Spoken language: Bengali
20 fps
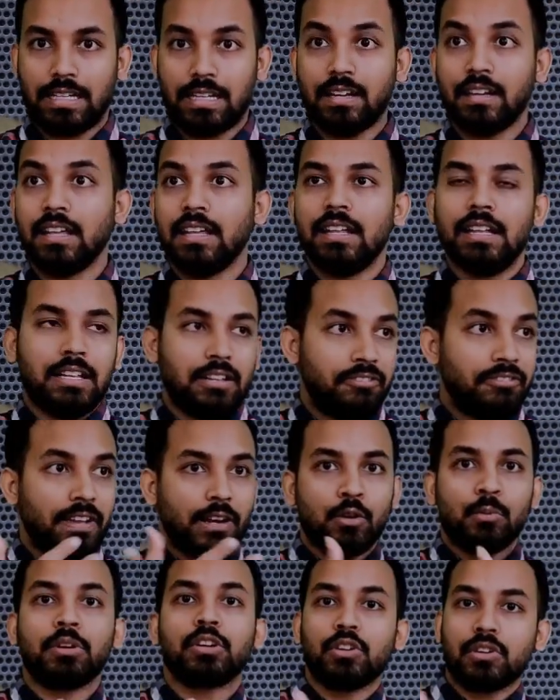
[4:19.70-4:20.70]
একটা
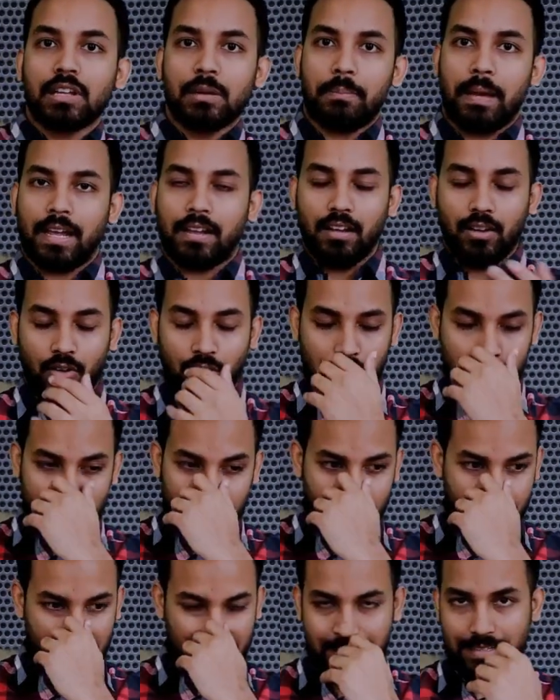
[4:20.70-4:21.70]
ফেনোমেননকে ব্যাখ্যা করা
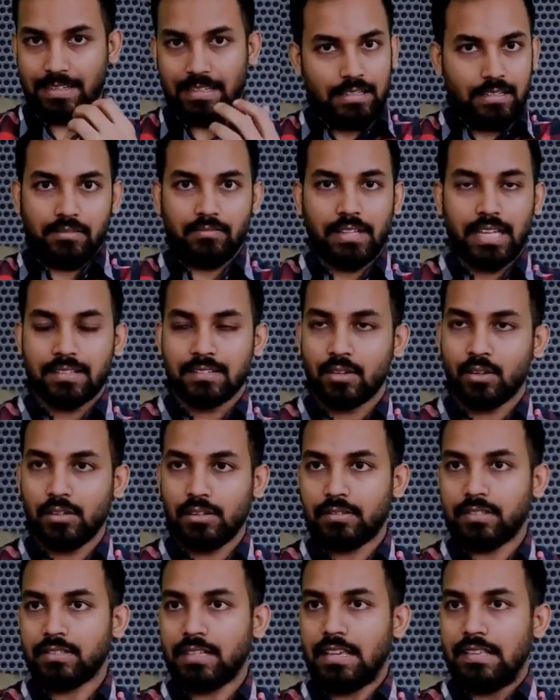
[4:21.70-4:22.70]
বেসিক্যালি দ্যাটস অল
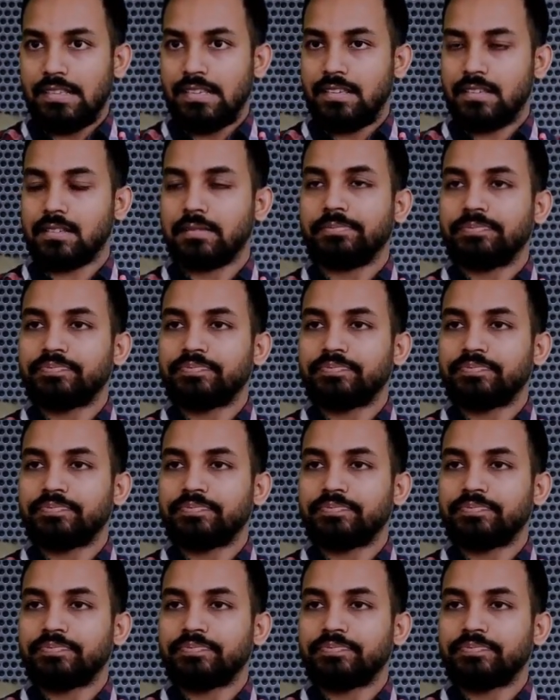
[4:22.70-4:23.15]
সায়েন্স ইজ